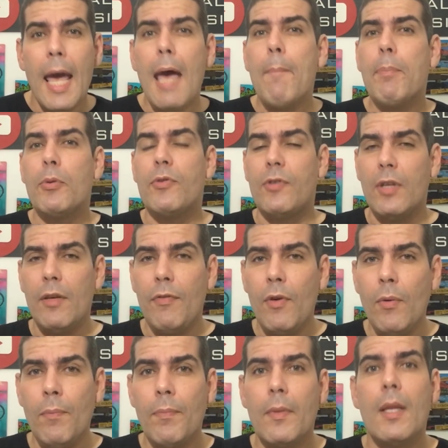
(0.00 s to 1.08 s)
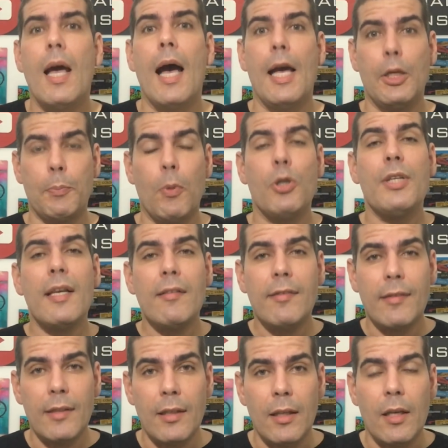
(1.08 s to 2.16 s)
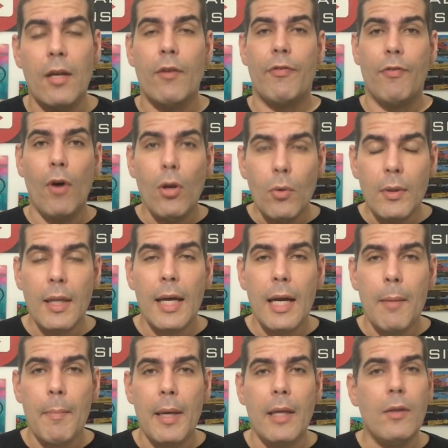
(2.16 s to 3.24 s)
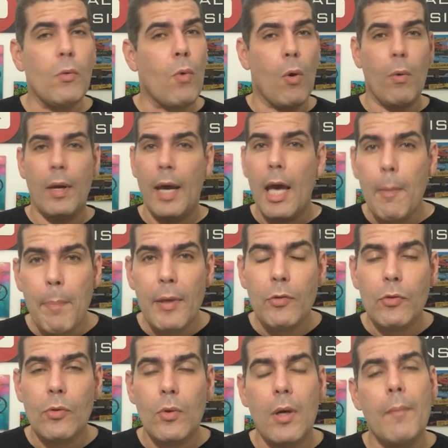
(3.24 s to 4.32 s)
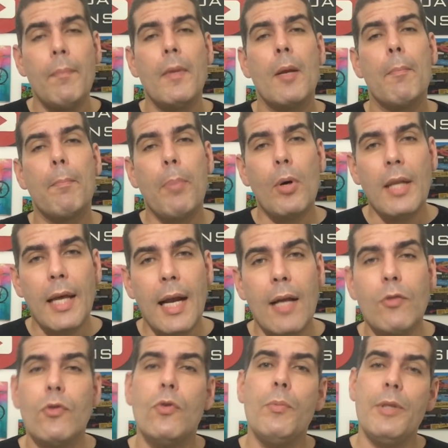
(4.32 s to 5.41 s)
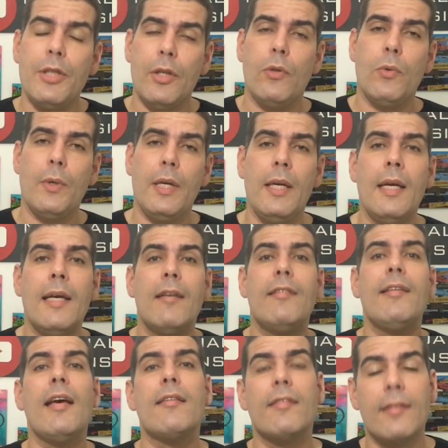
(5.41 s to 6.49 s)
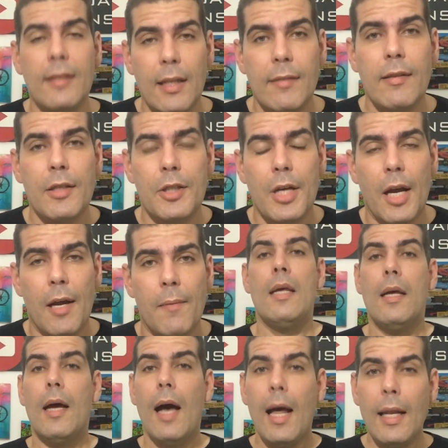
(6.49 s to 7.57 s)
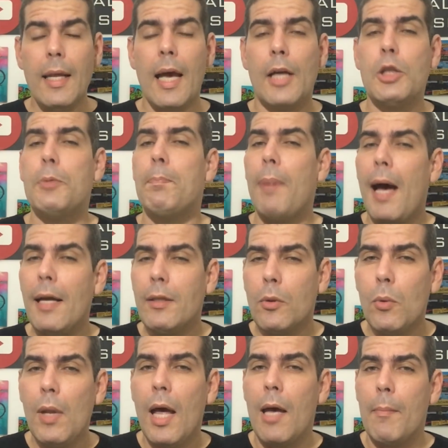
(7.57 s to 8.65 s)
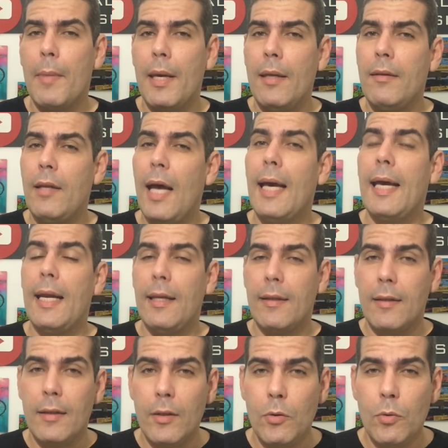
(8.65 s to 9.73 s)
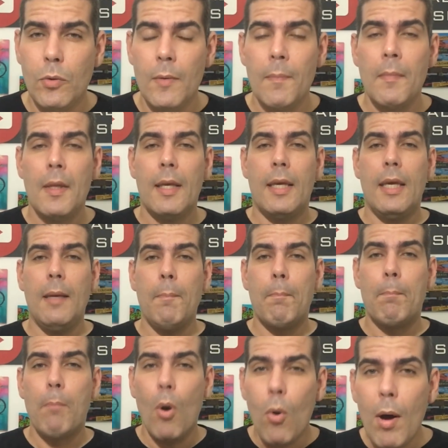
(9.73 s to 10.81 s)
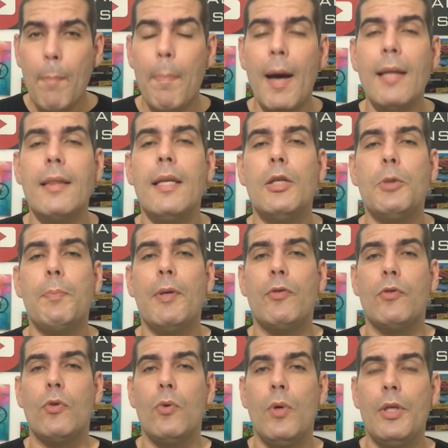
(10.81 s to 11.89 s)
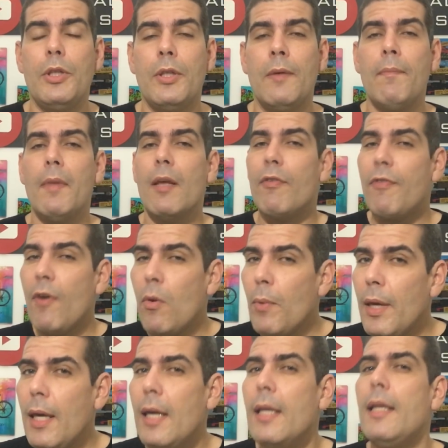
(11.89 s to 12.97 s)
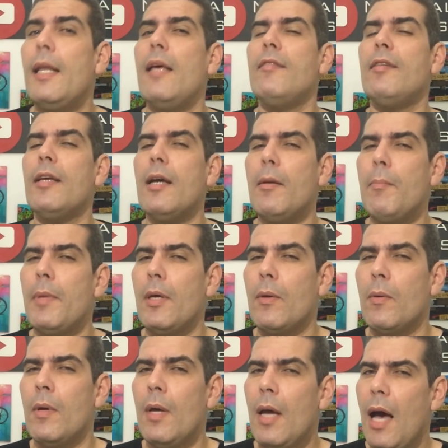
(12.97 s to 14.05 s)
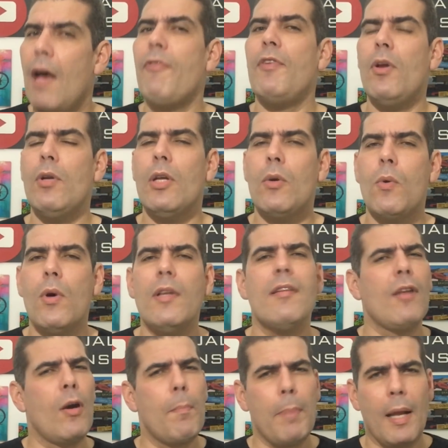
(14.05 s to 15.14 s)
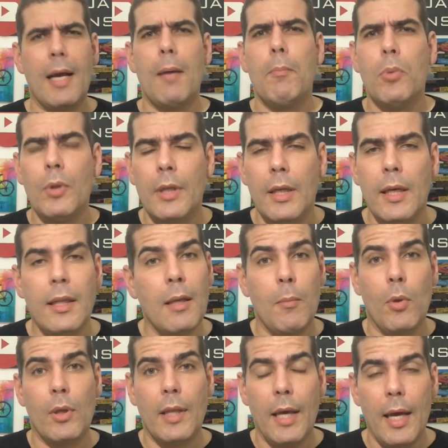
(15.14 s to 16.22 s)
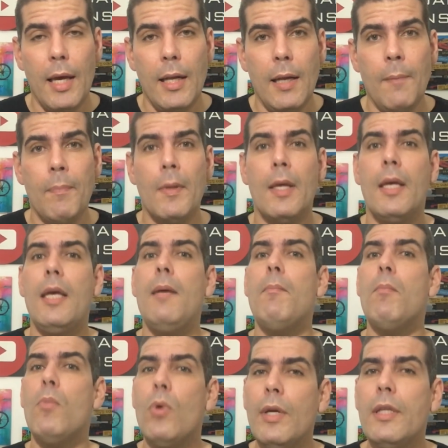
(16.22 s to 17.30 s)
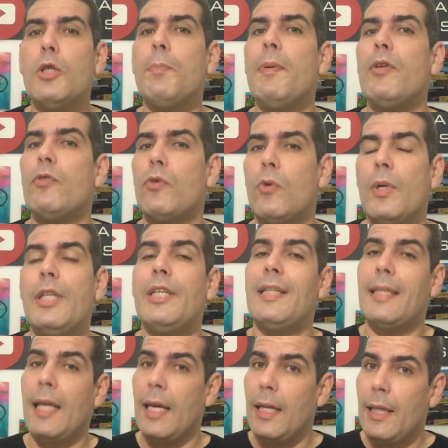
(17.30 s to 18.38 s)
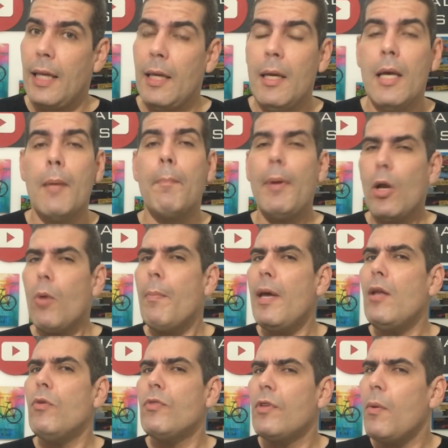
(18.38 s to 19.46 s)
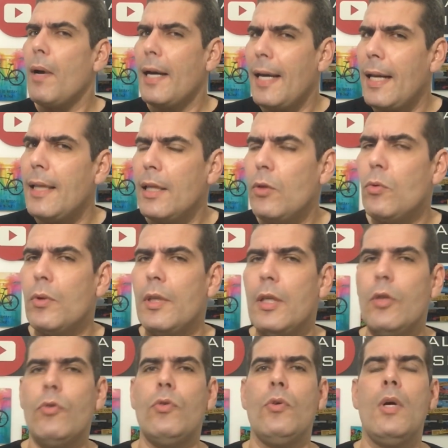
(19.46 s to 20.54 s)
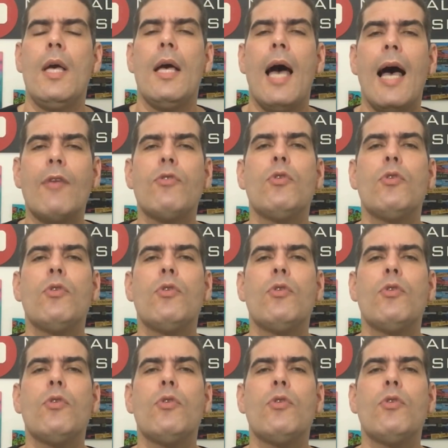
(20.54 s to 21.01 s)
É possível? A resposta é sim. Voluntariamente, qualquer pessoa poderá substituir se assim desejar. Aliás, particularmente acredito que boa parte das pessoas vão ir nesse caminho. Afinal de contas, é uma placa bonita, moderna e muitas pessoas tendem, pelo menos eu acredito nisso, a